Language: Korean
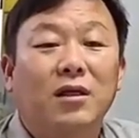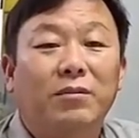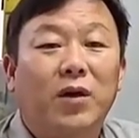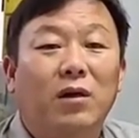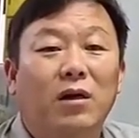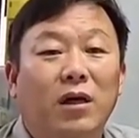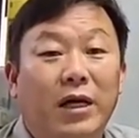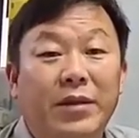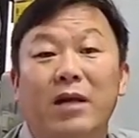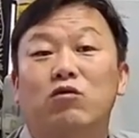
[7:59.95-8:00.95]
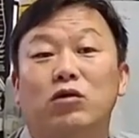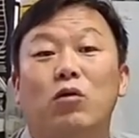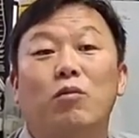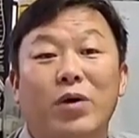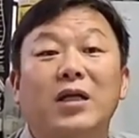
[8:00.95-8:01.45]
뭐 옛날
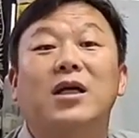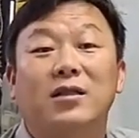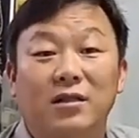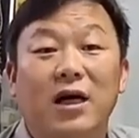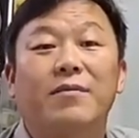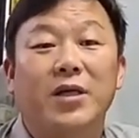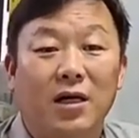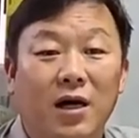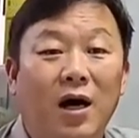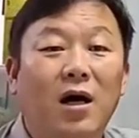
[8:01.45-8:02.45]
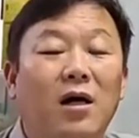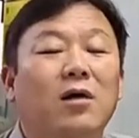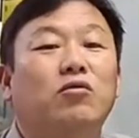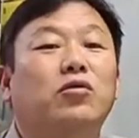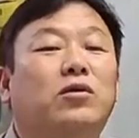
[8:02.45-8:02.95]
국정원 뿌락지 같은 사람들이나
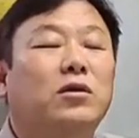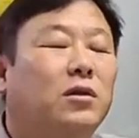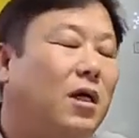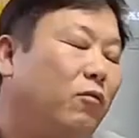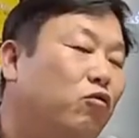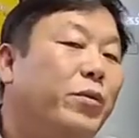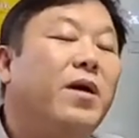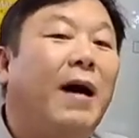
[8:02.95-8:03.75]
그다음에 국민의힘